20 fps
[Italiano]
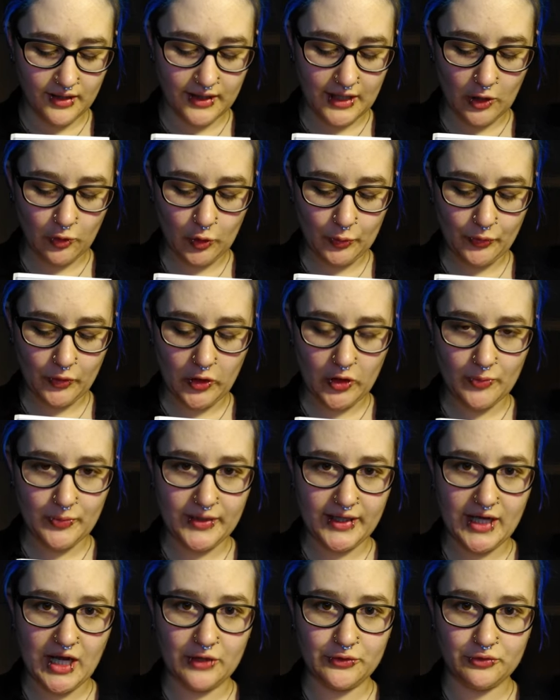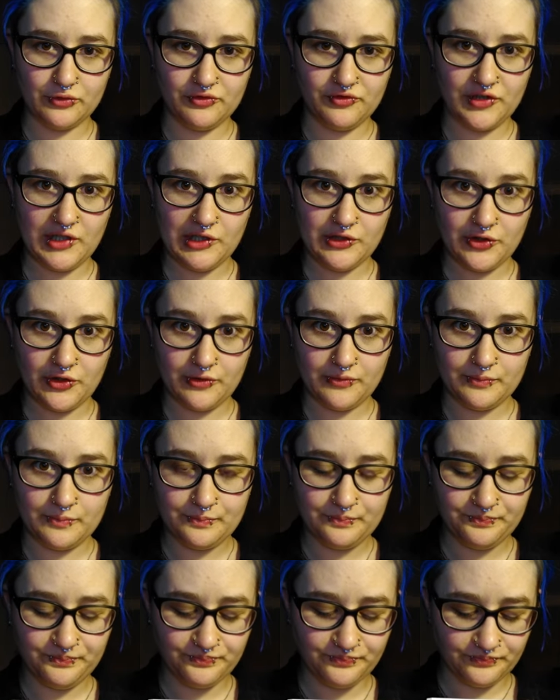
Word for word: e a cui poi ho applicato un filtro